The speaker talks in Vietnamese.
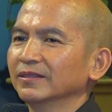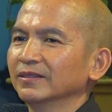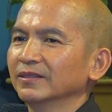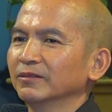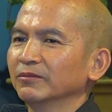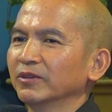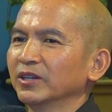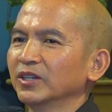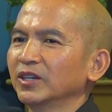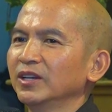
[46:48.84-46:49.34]

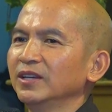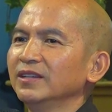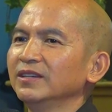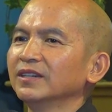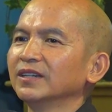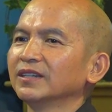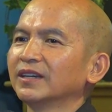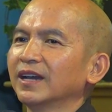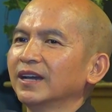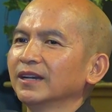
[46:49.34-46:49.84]
Và khi
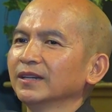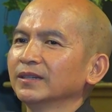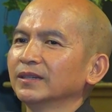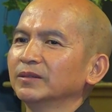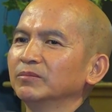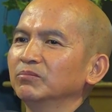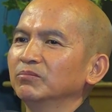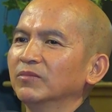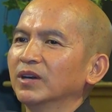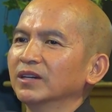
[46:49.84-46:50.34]
các
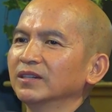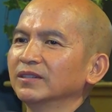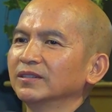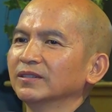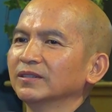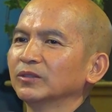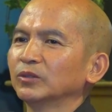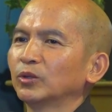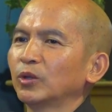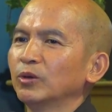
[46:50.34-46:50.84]
bậc
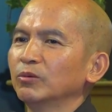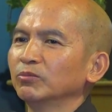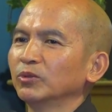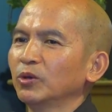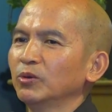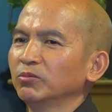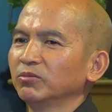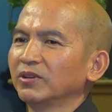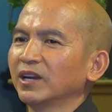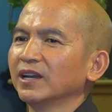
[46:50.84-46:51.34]
tôn
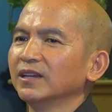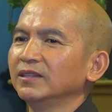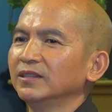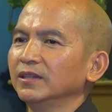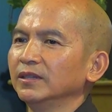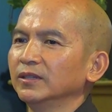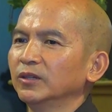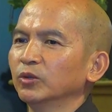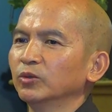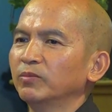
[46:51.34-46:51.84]
túc rầy
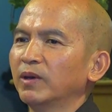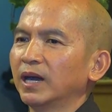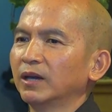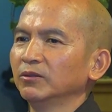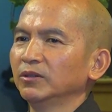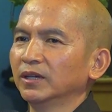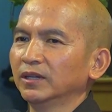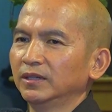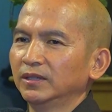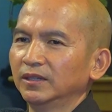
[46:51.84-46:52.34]
thì cụ bảo
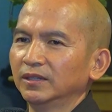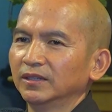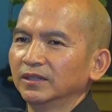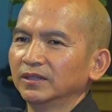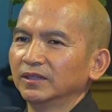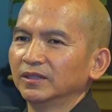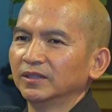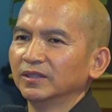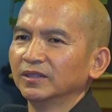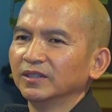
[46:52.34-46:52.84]
là
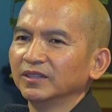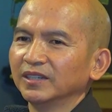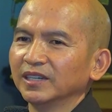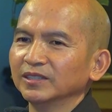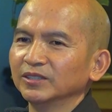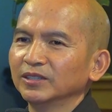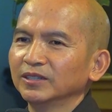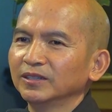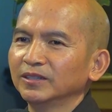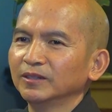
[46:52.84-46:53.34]
ngày
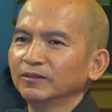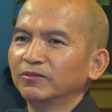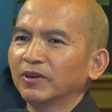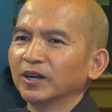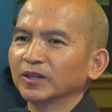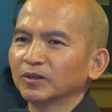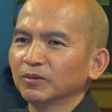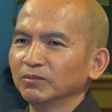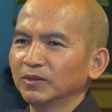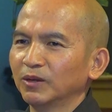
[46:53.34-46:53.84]
xưa Đức Phật
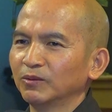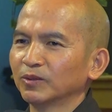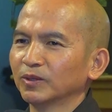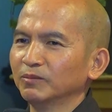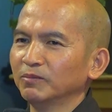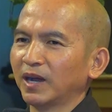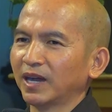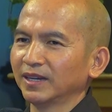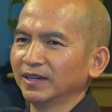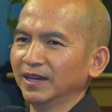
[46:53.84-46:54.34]
cũng đâu có
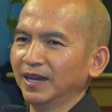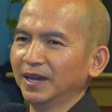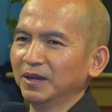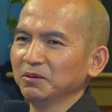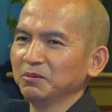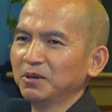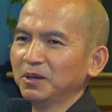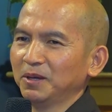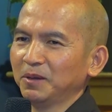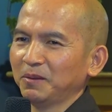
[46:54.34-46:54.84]
mặc cái áo
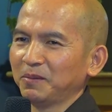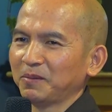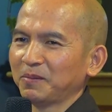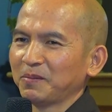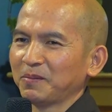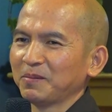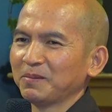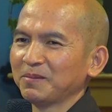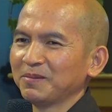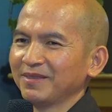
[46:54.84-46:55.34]
đó.
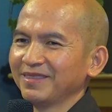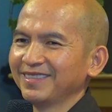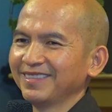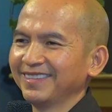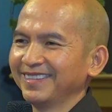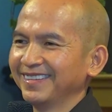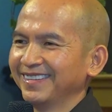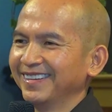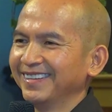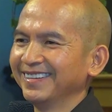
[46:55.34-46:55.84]

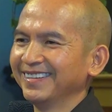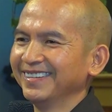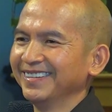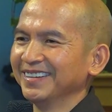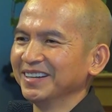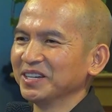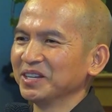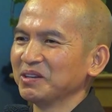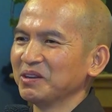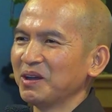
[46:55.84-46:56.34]

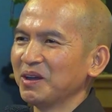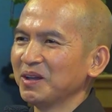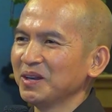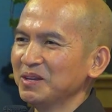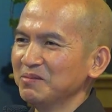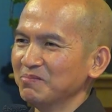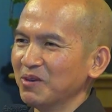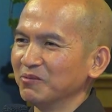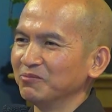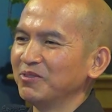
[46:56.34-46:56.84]
Đó là
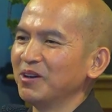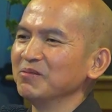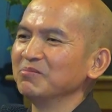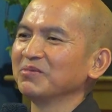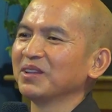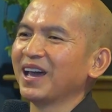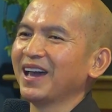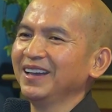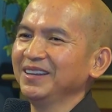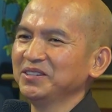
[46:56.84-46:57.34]
một phong
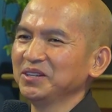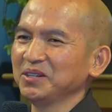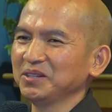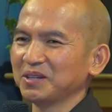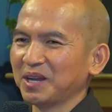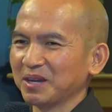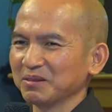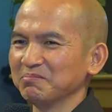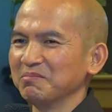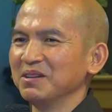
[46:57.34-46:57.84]
thái rất
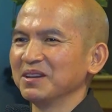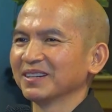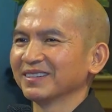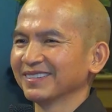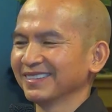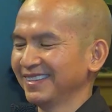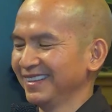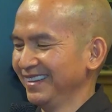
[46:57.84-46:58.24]
đặc biệt.